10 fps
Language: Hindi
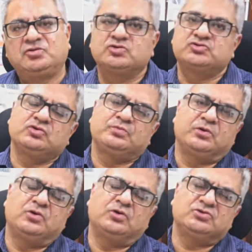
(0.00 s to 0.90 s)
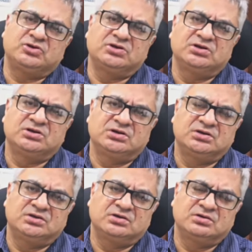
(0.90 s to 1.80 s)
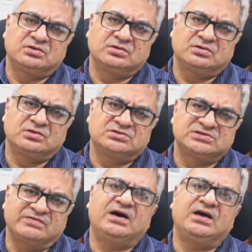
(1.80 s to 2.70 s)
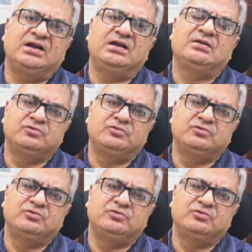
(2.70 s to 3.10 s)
दोस्तों बहुत सवाल